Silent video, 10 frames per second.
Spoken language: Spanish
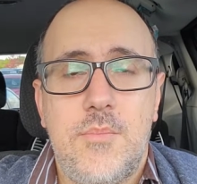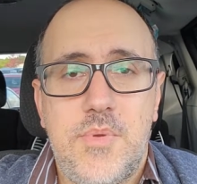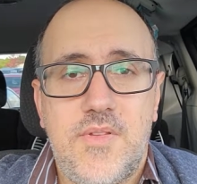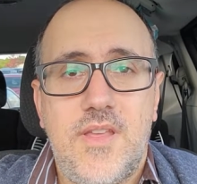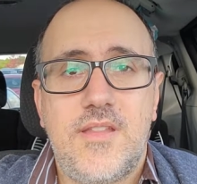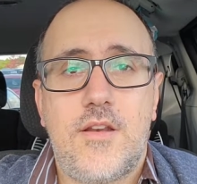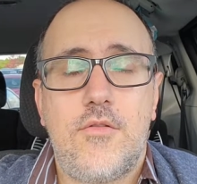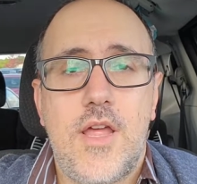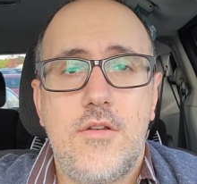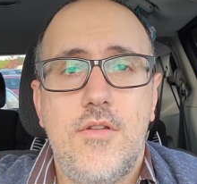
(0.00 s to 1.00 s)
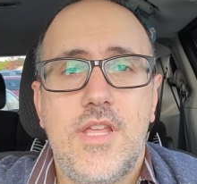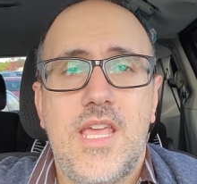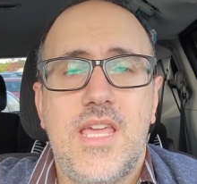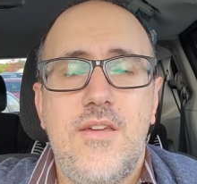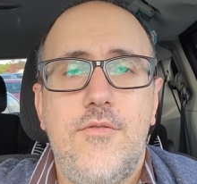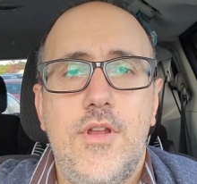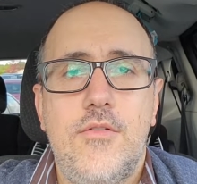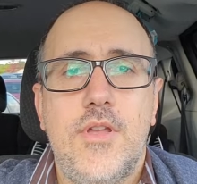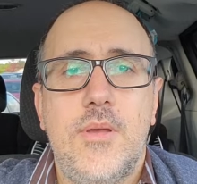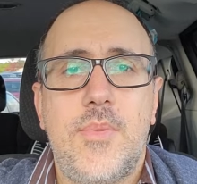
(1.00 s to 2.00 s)
empiezan a interrogarlos de que qué fue
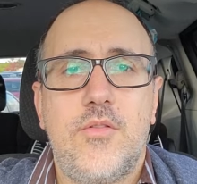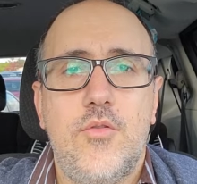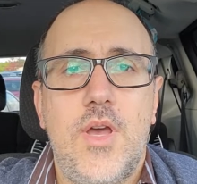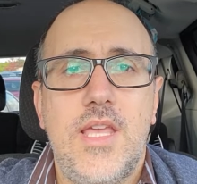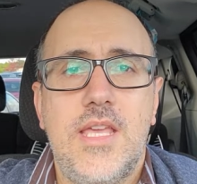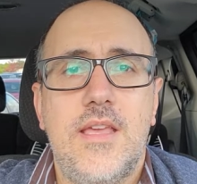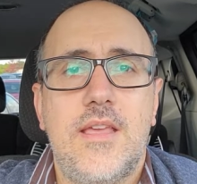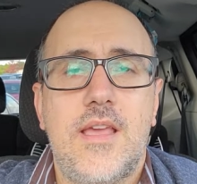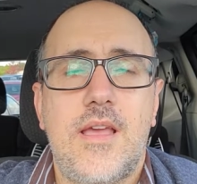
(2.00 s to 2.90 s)
lo que pasó ahí, que,